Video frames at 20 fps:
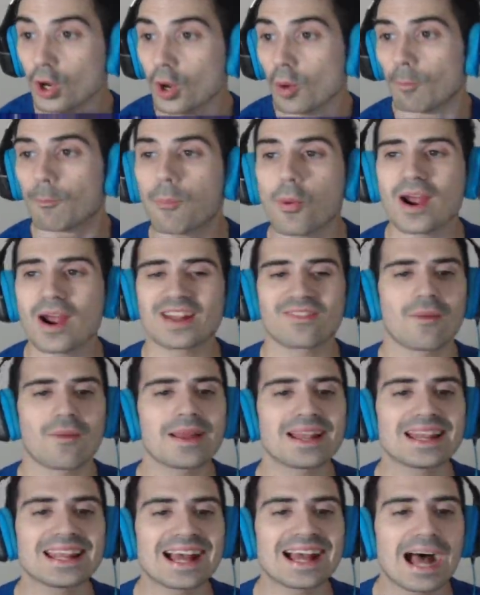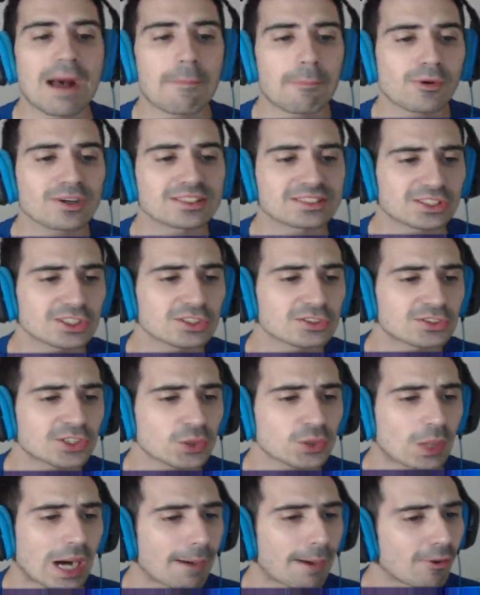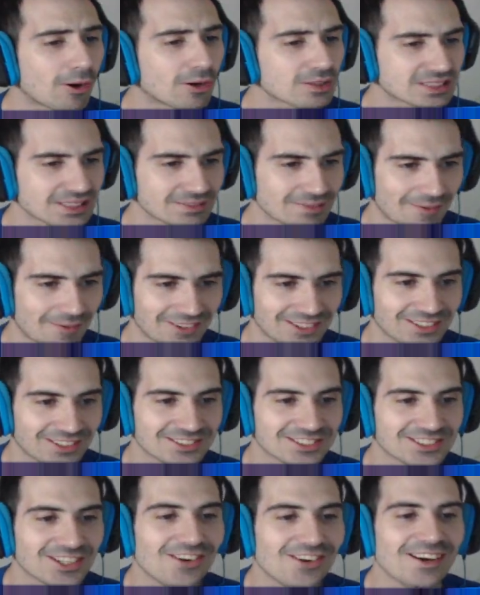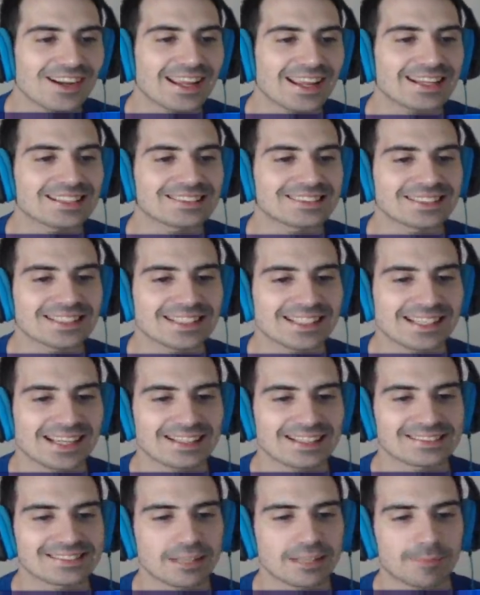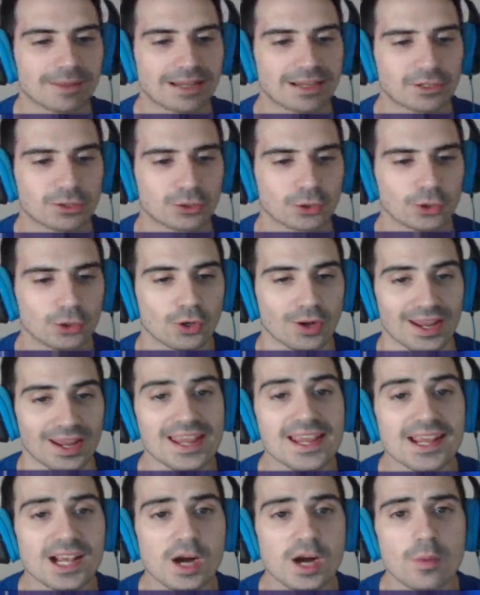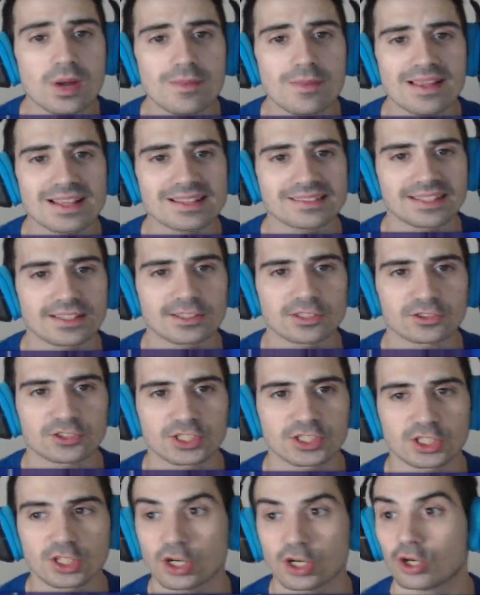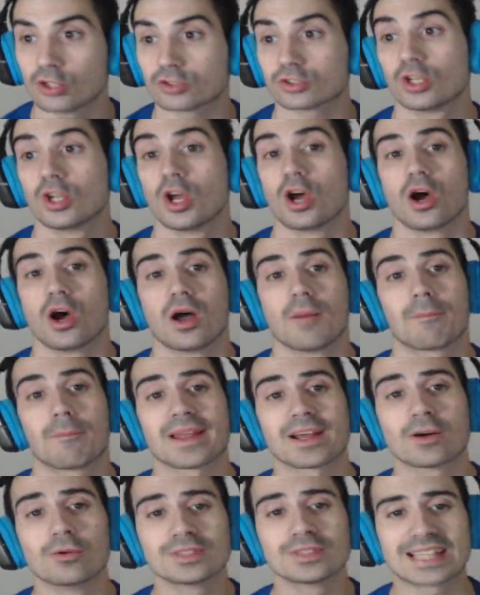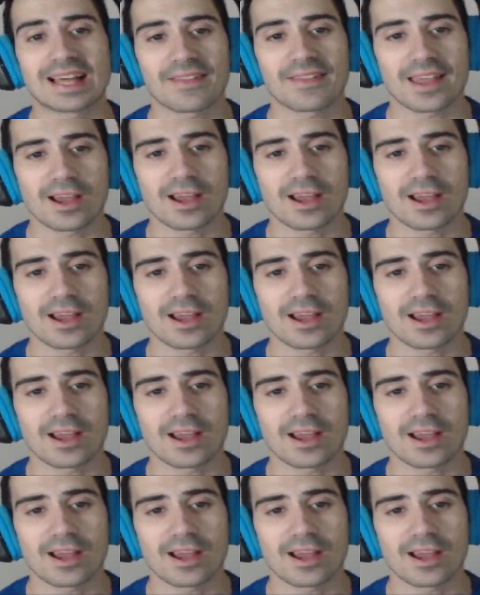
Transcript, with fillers: Bueno familia, pues continuamos y vámonos con el siguiente parkour Y como iba diciendo chicos, pregunta de